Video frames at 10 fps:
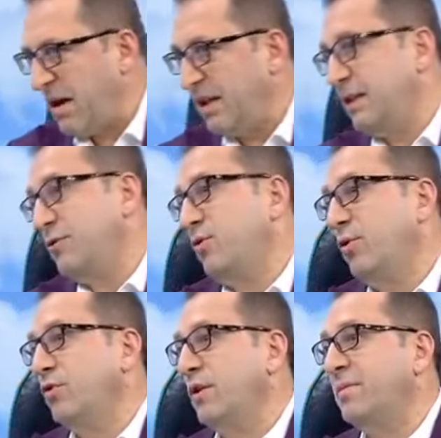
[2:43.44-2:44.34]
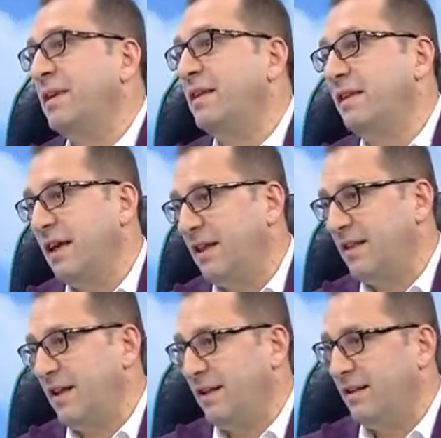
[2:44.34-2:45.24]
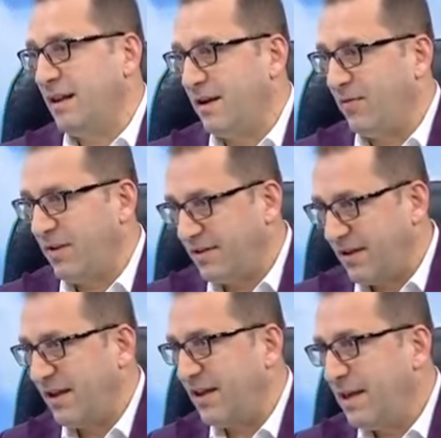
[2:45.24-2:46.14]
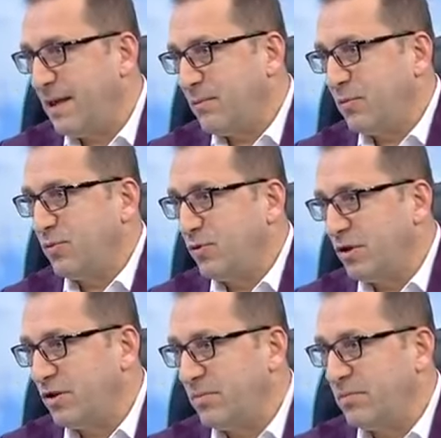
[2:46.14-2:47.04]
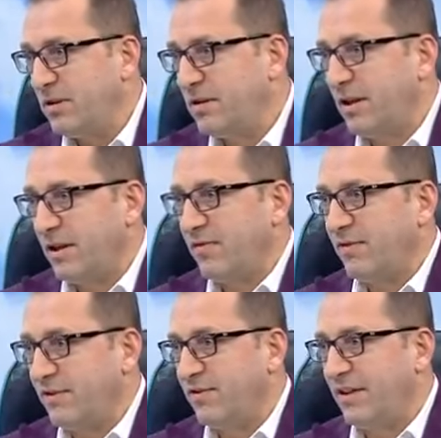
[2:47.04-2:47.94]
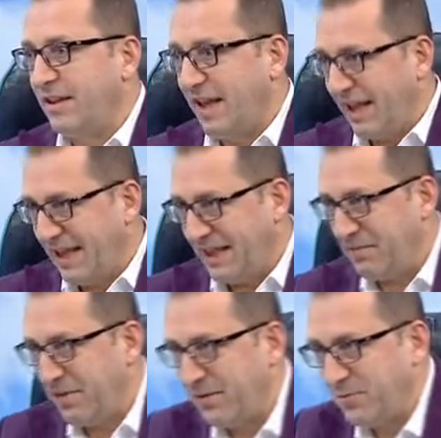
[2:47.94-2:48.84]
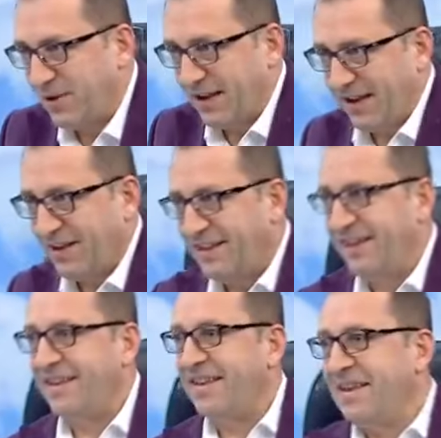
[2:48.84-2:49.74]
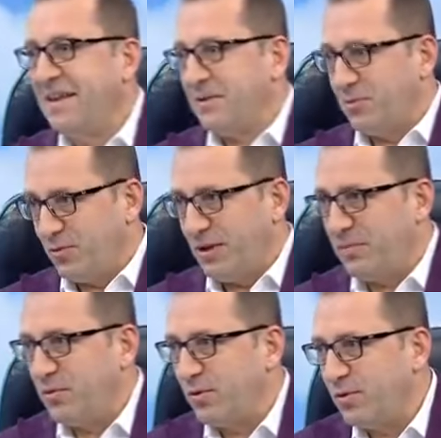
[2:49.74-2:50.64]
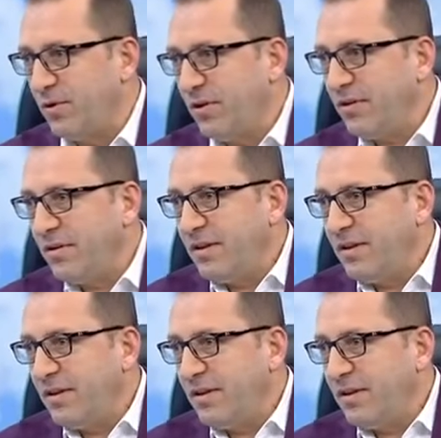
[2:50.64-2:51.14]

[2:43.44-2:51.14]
artık son dönemdeki seyahatleriniz daha fazla bu müteşebbis tarafınızda değerlendirilmek üzere herhalde gündemde oluyor.